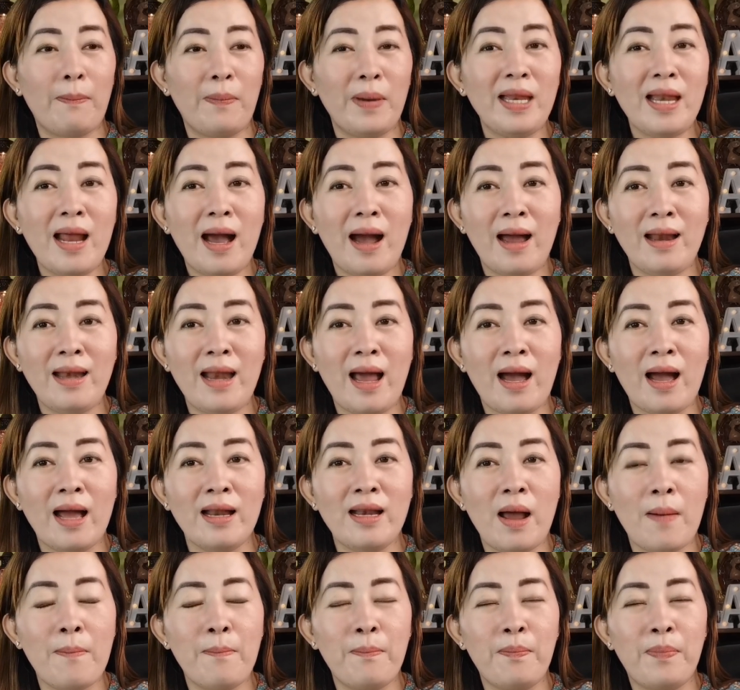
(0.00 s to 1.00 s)
pinanganak
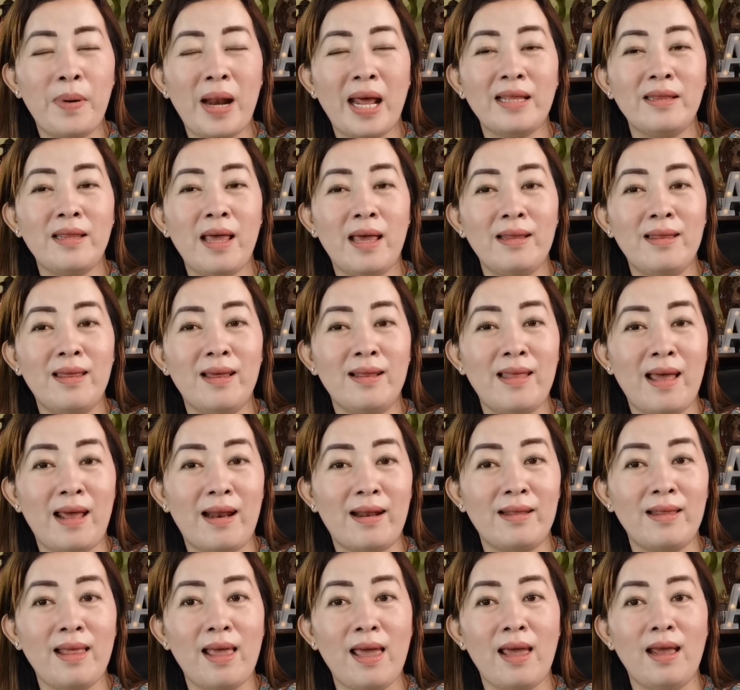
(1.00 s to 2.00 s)
ka ng Friday the
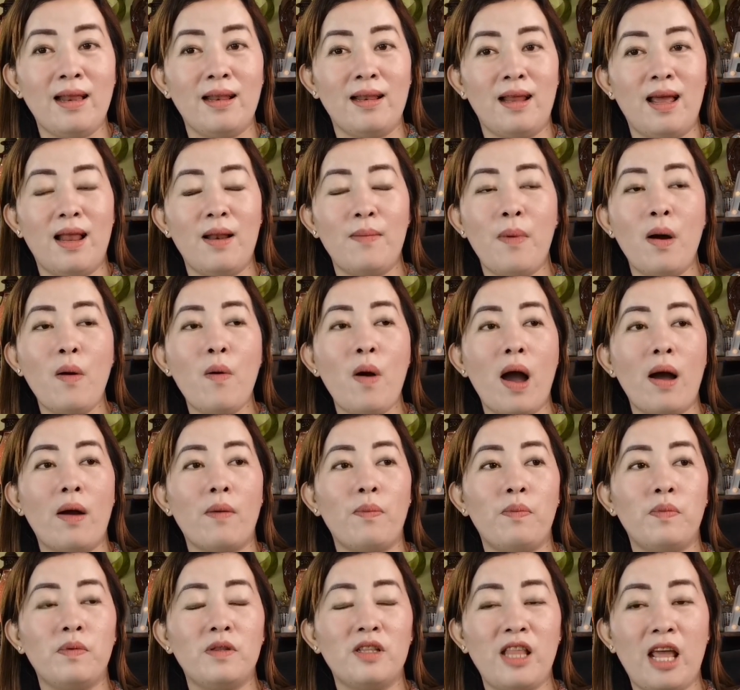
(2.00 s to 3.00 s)
13.
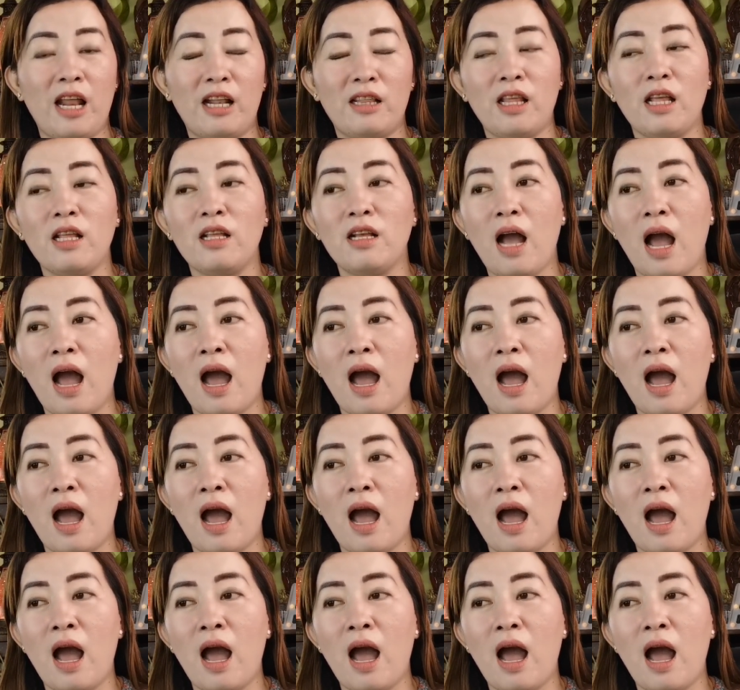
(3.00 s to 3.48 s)
Halimbawa, 13